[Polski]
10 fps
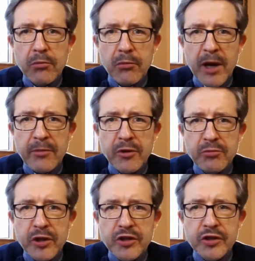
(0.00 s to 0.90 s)
Mamy
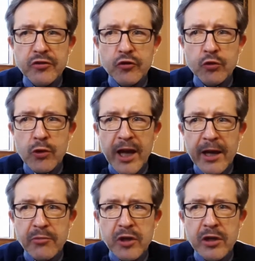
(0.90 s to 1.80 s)
być
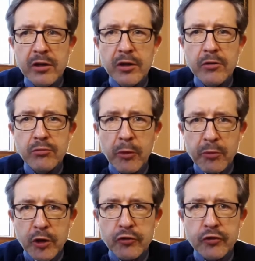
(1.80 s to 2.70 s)
sługami, po
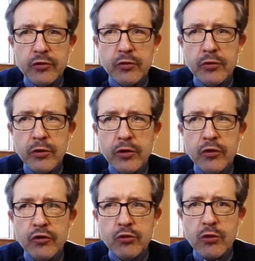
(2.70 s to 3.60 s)
prostu
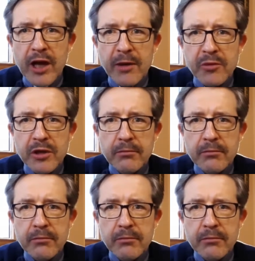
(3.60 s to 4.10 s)
sługami.